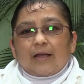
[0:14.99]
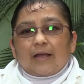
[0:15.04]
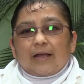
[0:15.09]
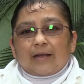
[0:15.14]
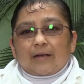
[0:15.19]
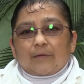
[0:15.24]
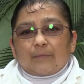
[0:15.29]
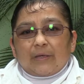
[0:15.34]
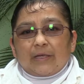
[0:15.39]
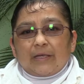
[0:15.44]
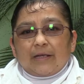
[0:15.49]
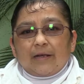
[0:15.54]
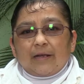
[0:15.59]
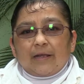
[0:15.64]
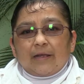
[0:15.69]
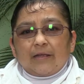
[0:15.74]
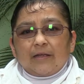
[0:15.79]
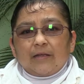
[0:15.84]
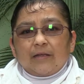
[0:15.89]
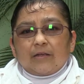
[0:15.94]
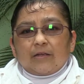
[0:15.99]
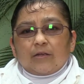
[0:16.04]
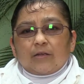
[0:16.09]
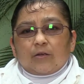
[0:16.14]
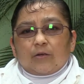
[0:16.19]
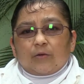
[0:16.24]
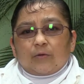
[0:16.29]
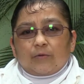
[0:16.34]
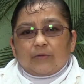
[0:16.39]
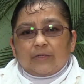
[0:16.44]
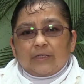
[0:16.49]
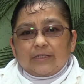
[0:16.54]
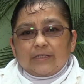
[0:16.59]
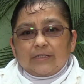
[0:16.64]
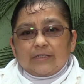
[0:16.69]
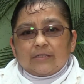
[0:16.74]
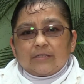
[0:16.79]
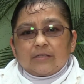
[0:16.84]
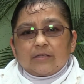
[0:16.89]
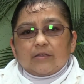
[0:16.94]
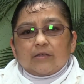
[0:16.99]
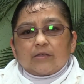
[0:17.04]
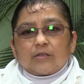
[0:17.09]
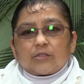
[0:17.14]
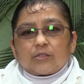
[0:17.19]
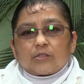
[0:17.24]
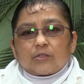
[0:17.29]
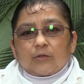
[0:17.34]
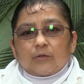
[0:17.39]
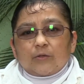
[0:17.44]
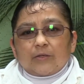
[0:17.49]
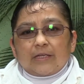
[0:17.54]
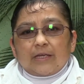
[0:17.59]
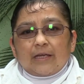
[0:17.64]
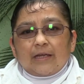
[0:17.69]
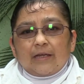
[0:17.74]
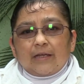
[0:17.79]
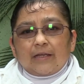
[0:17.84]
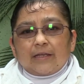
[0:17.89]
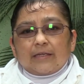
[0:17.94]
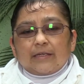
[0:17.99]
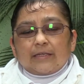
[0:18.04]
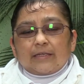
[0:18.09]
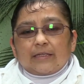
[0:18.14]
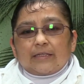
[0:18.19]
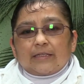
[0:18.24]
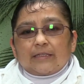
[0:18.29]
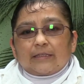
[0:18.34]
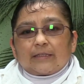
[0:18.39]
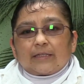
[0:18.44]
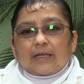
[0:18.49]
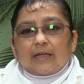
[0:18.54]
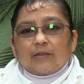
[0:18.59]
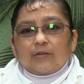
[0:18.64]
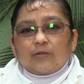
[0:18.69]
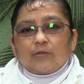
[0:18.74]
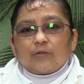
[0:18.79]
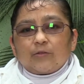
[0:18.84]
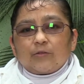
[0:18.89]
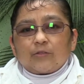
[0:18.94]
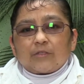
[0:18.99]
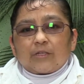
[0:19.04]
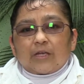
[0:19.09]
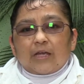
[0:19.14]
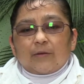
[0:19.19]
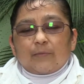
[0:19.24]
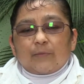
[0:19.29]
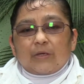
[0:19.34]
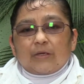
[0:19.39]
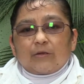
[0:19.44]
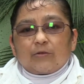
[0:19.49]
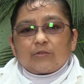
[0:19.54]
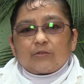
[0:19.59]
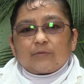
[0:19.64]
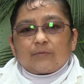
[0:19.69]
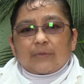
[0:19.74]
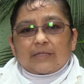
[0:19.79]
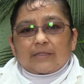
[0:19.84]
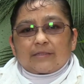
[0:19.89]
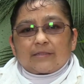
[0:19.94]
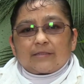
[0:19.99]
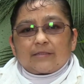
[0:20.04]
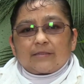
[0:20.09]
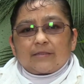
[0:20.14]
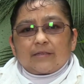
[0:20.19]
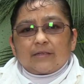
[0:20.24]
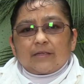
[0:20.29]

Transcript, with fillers: Carmela, Luis, Sonia y tantos amigos más.